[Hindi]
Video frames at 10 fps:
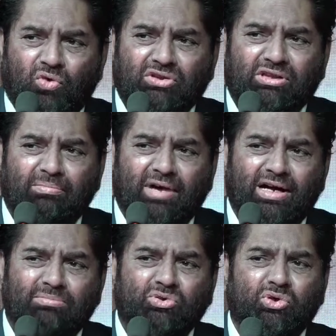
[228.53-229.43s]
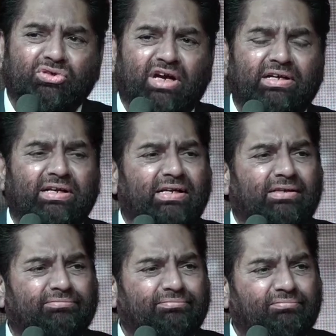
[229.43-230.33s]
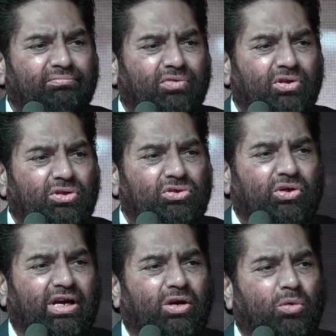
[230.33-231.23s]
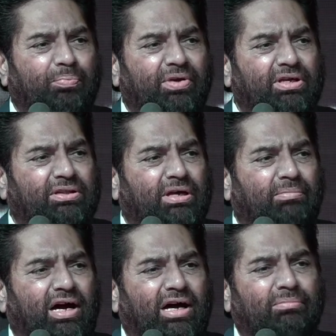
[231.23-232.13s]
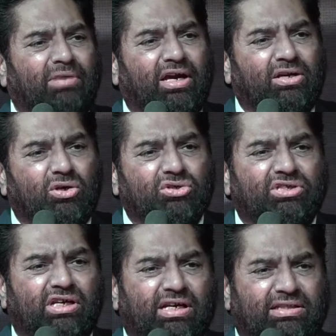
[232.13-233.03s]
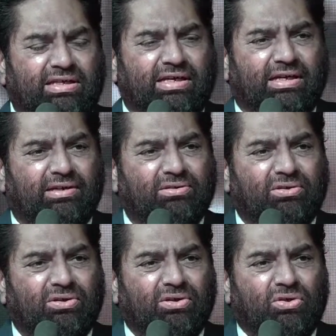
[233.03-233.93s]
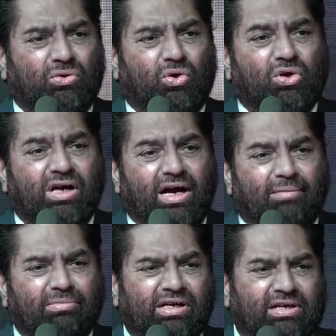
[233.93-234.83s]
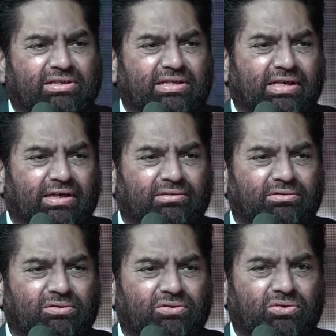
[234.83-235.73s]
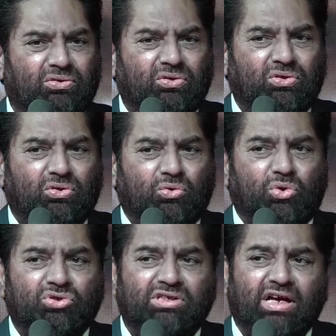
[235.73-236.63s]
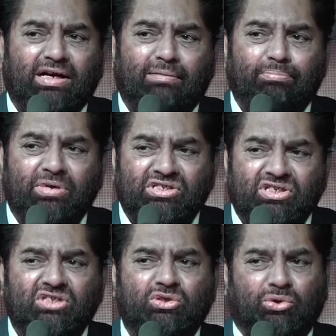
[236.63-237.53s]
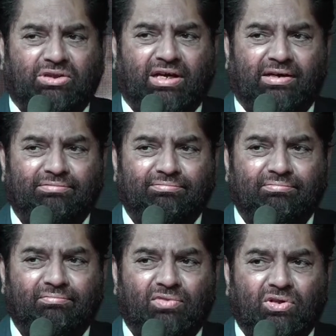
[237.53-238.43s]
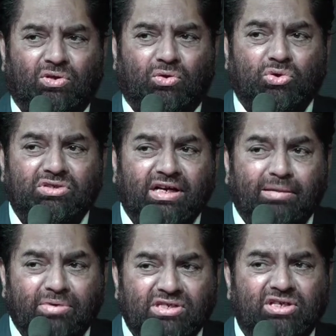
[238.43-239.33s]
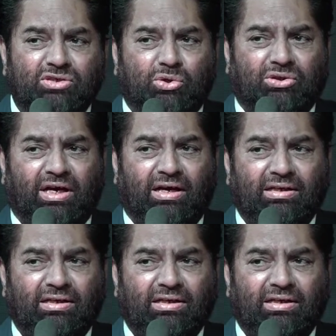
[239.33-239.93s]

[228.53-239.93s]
वो तमाम सोसाइटियाँ जो एल ओ पी तमाम एन ओ सी लेती हैं और काम करती हैं उस जगह बिजनेस होता है उस जगह बिजनेस होता